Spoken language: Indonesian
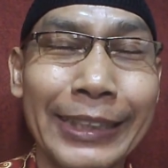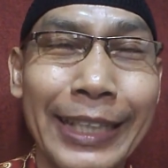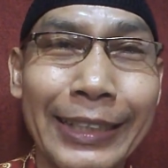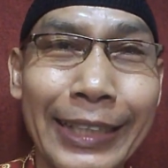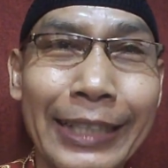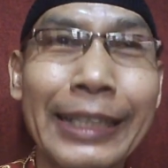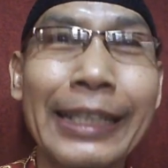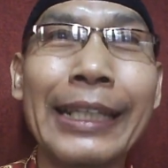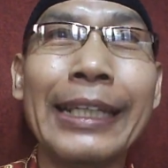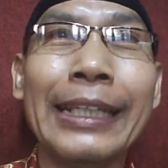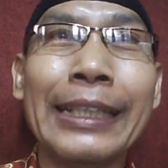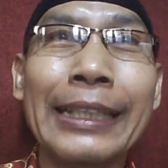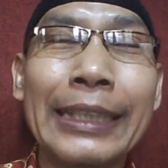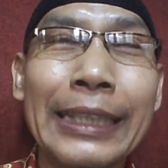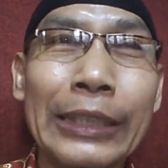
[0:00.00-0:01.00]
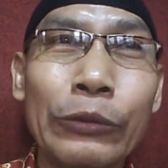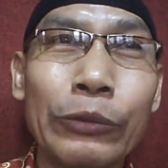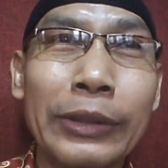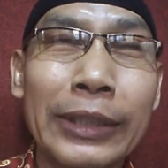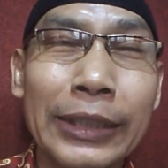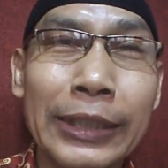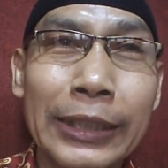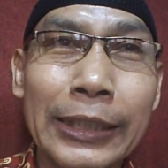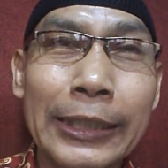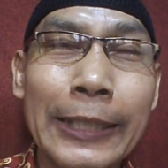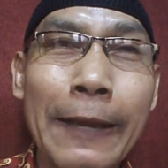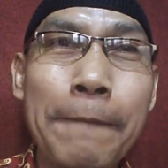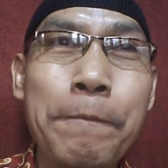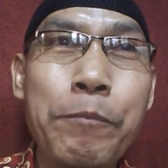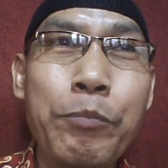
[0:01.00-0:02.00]
sekalian. Itu di
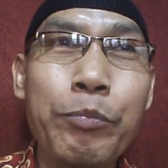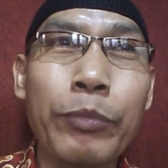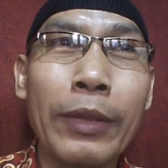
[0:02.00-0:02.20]
setiap